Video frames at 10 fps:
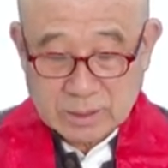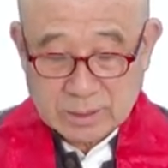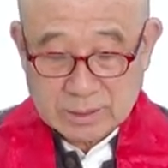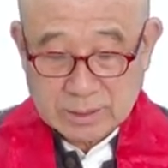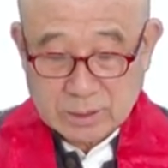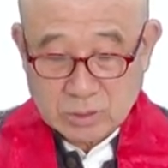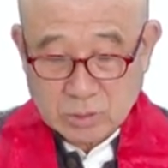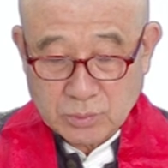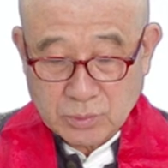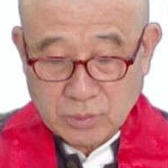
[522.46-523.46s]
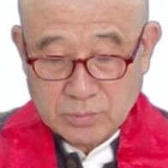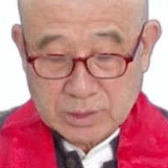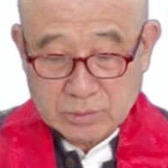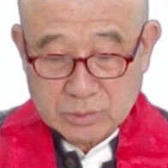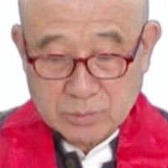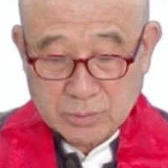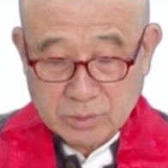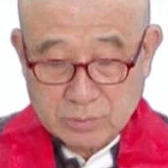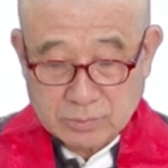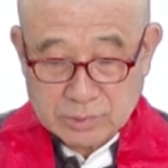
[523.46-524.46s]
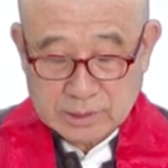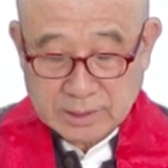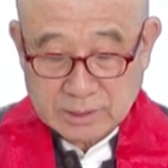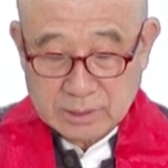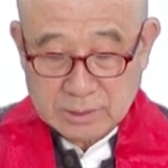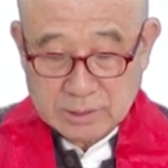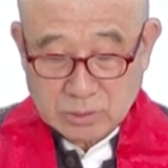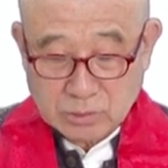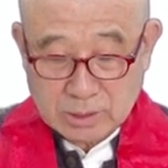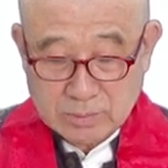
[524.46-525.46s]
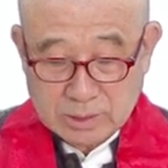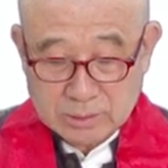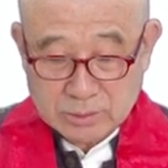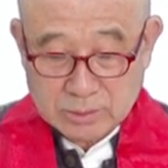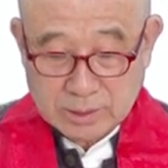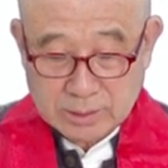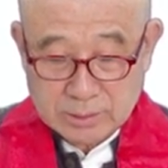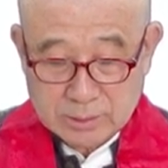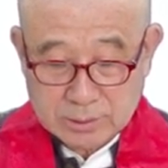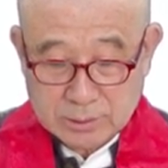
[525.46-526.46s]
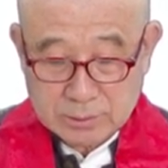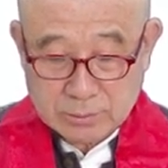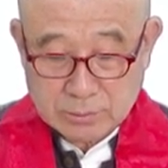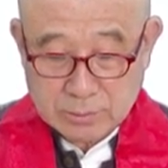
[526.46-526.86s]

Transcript: 이제 영어로 폼이라고 그러죠. 폼. 색즉 시공이란 말이죠. 색즉 시공.